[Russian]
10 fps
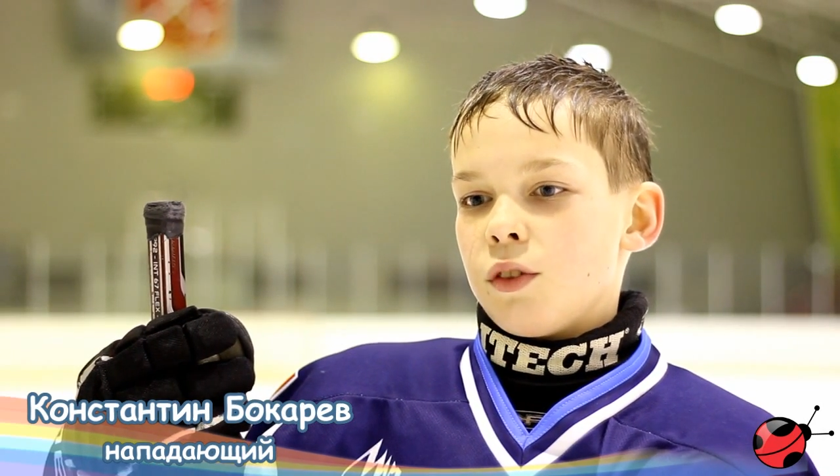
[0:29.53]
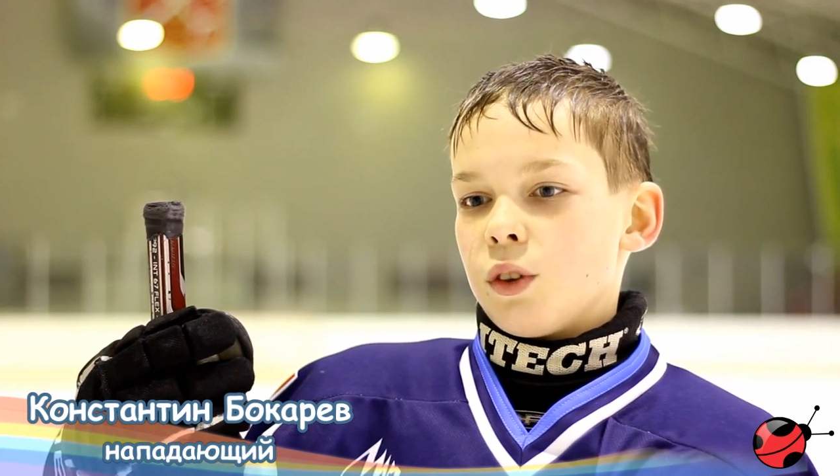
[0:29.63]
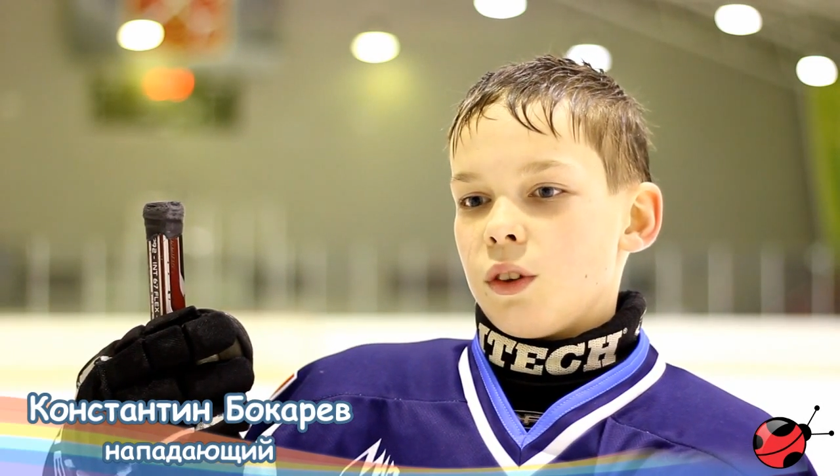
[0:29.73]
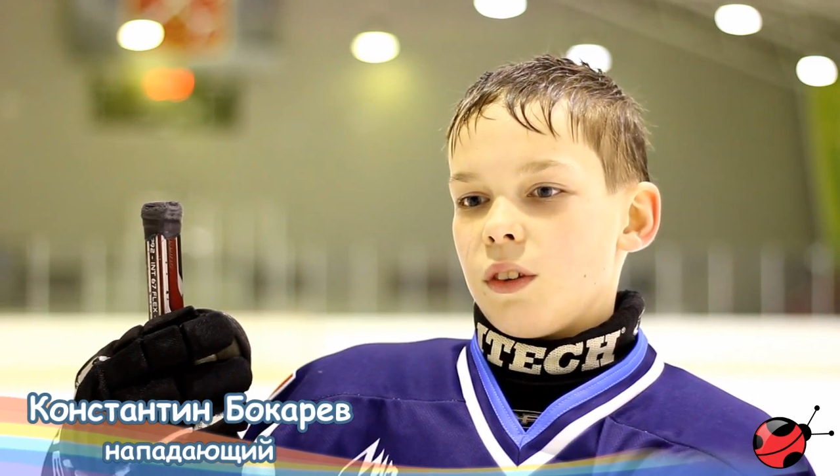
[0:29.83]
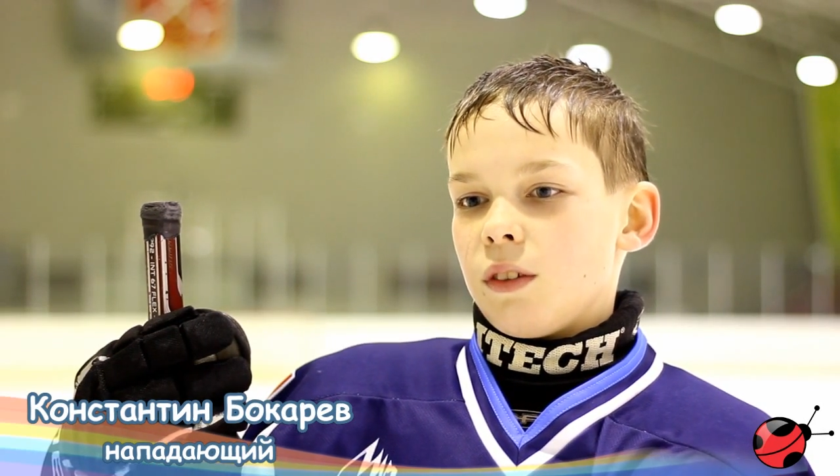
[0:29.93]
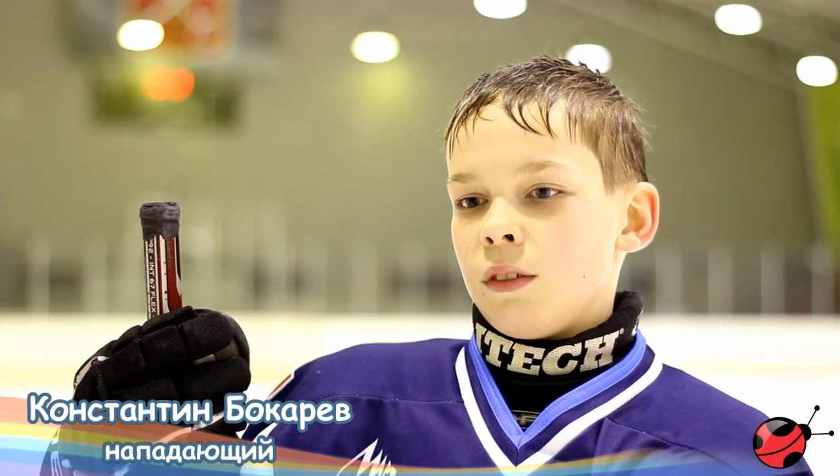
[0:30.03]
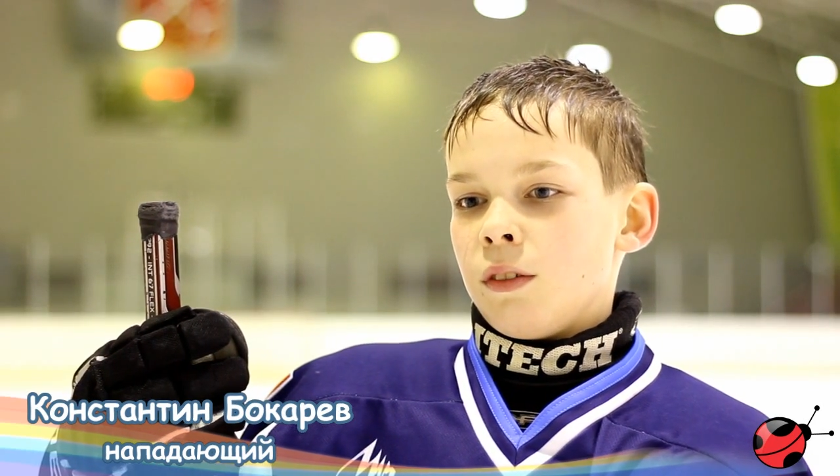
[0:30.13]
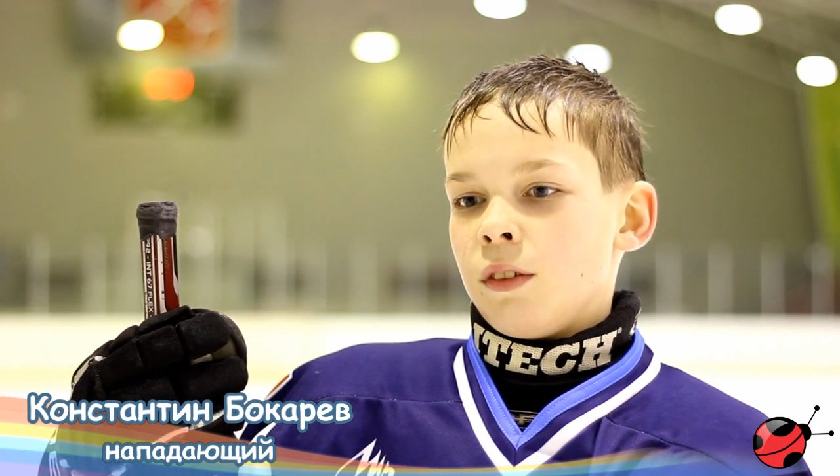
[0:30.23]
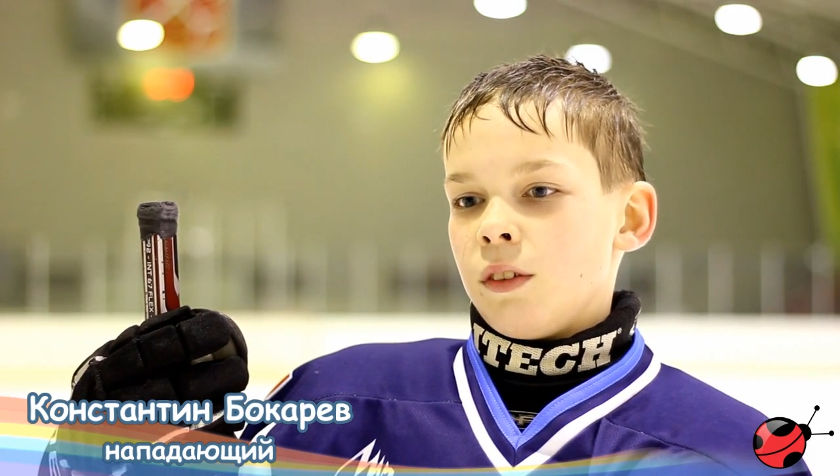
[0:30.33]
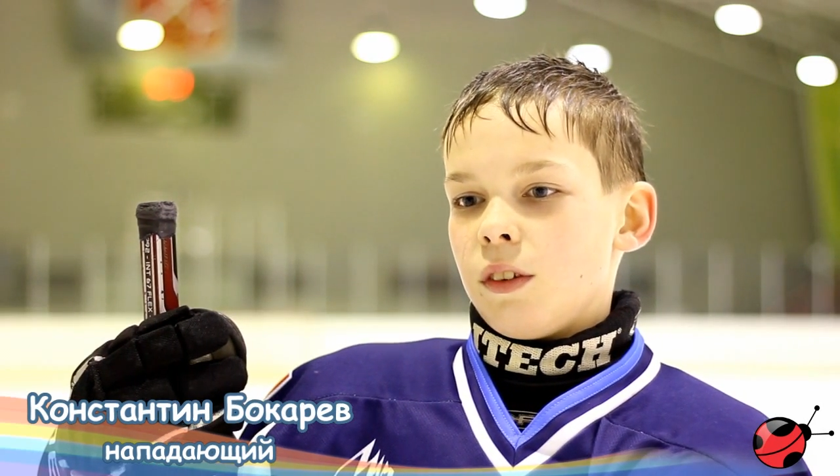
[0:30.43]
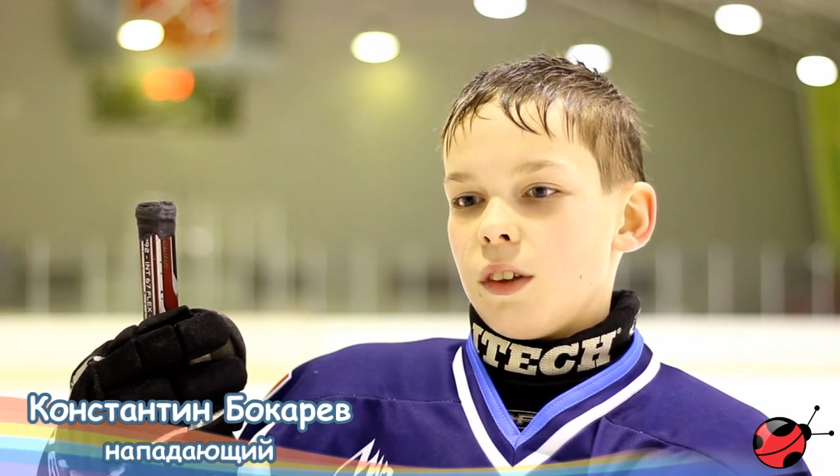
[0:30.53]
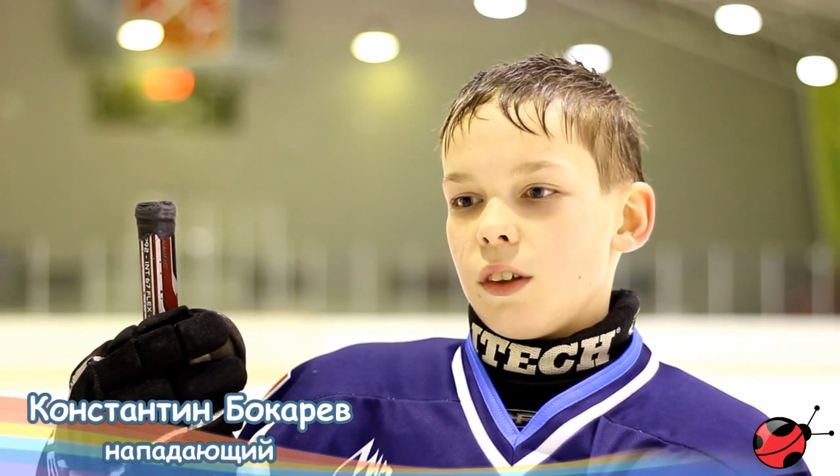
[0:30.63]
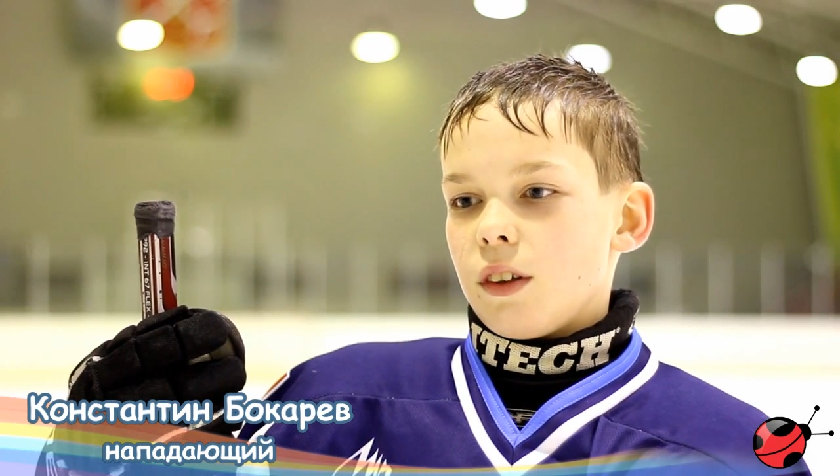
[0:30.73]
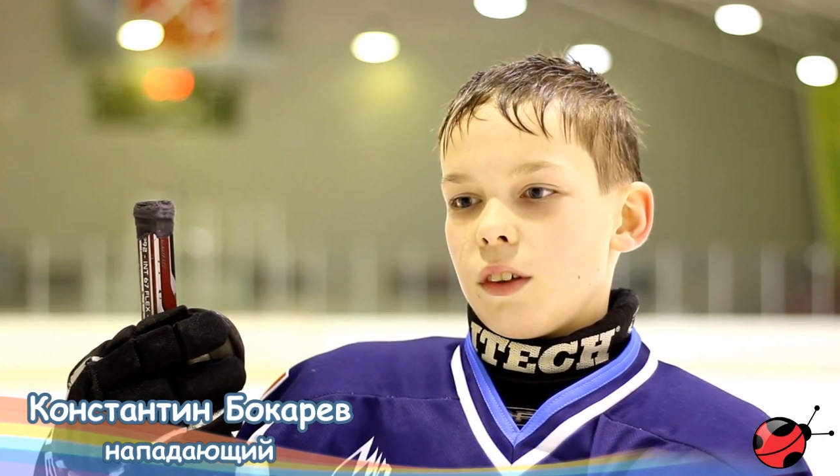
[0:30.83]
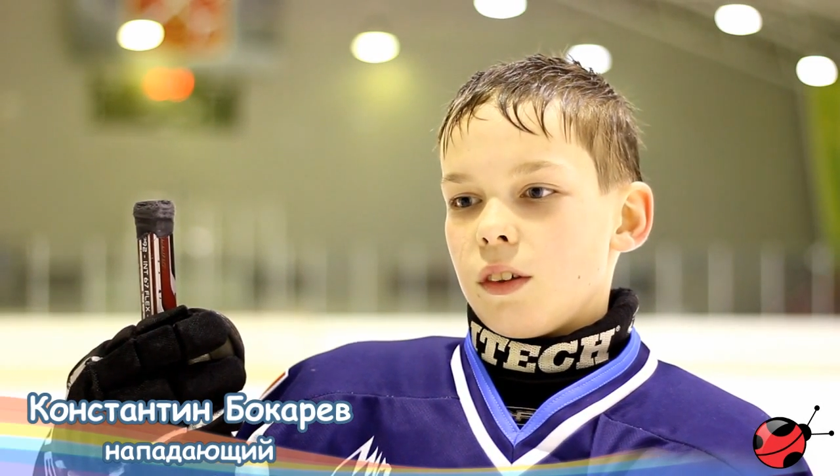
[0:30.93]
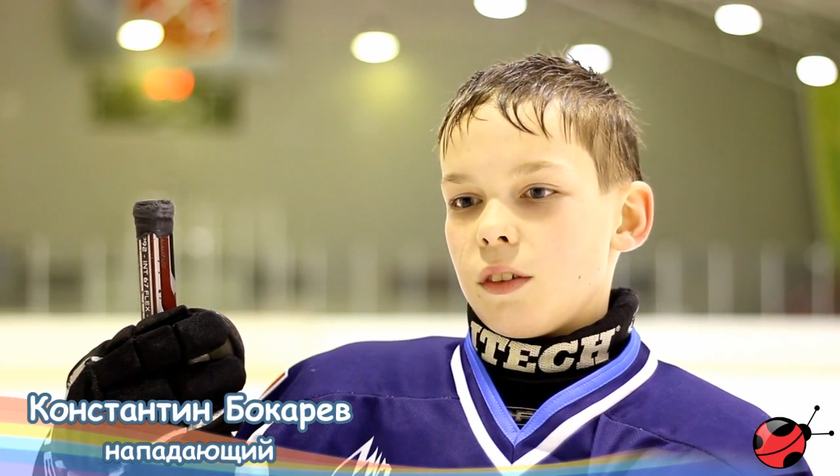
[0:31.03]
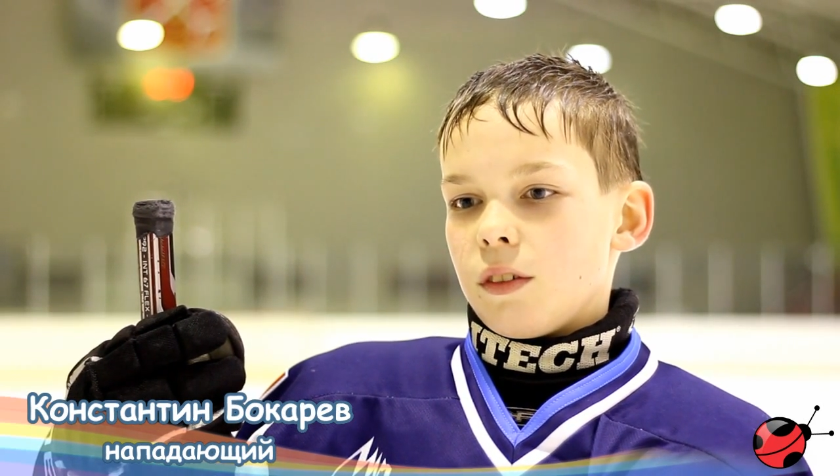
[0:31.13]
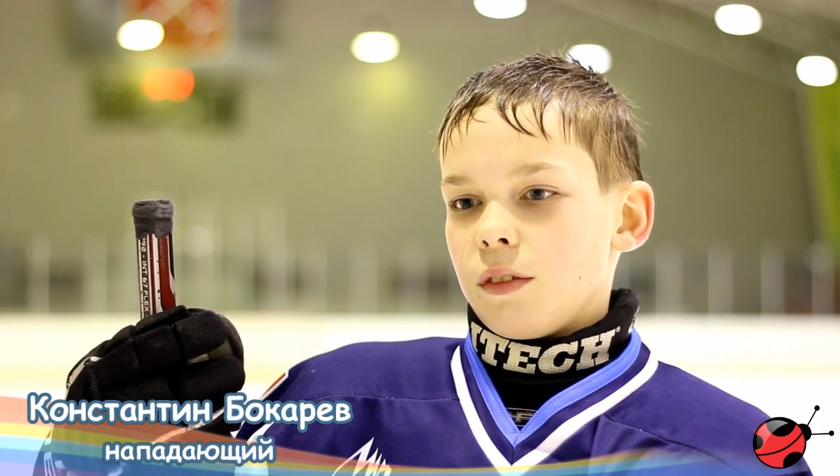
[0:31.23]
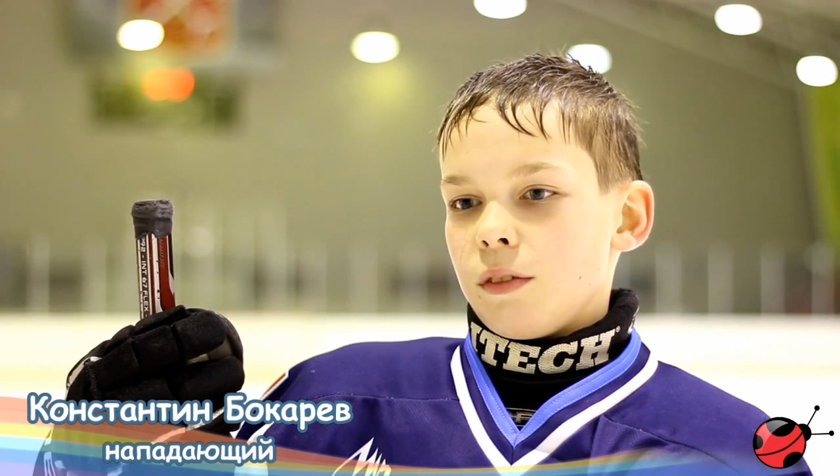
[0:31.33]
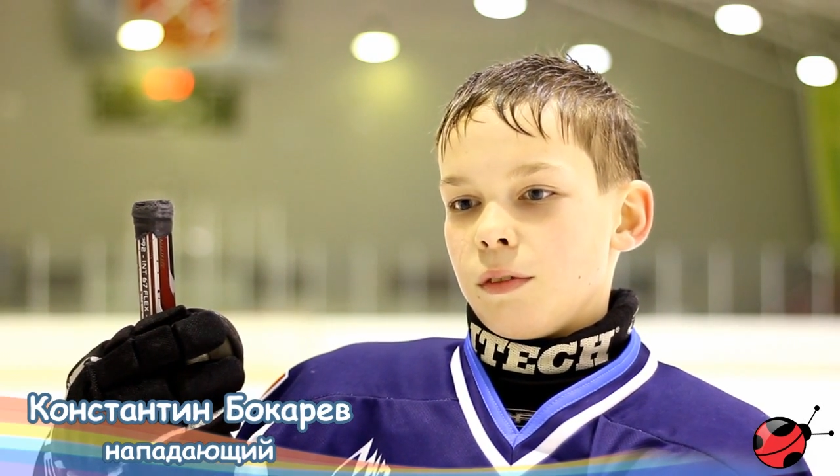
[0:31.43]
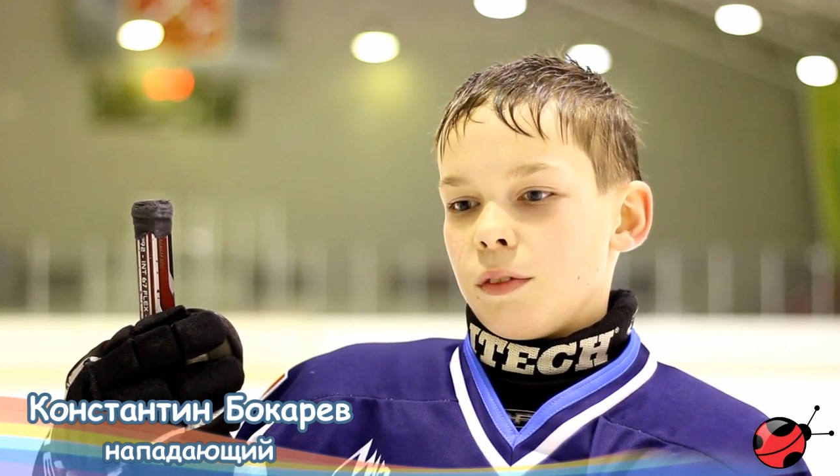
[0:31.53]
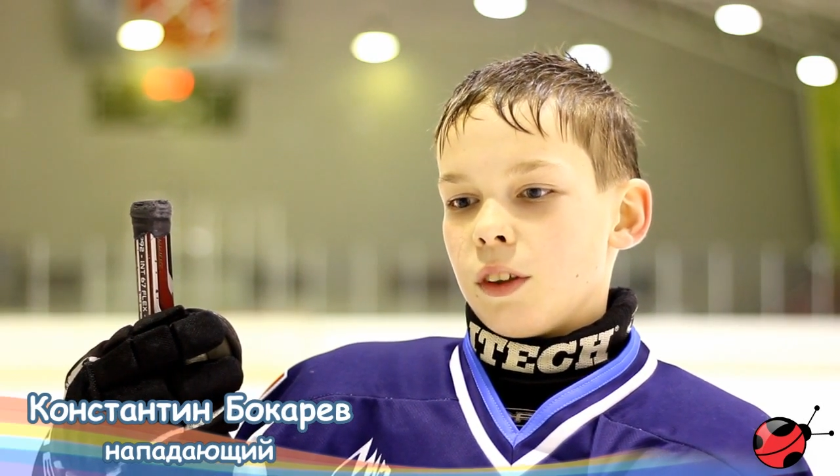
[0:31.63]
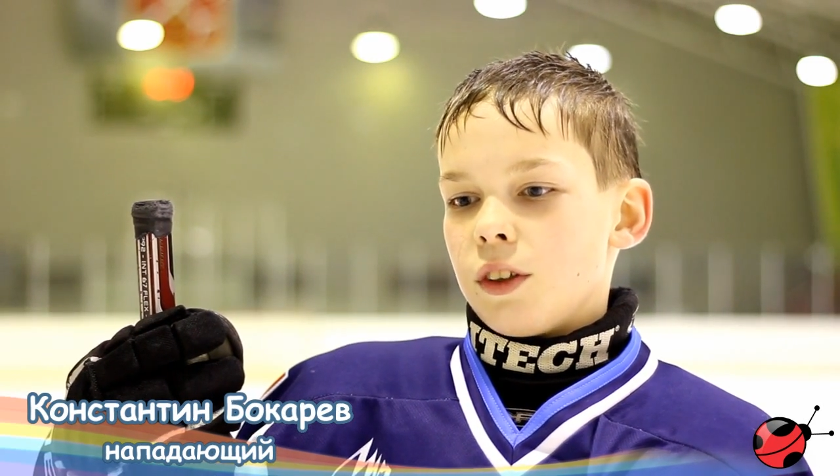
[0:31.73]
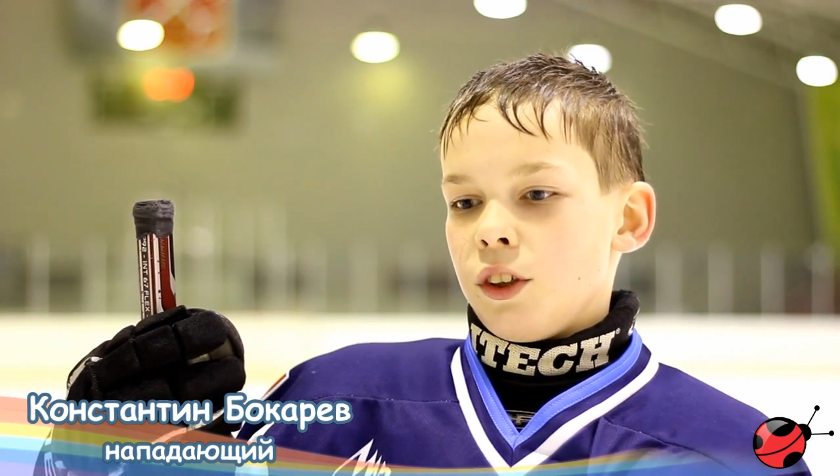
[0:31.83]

все э, на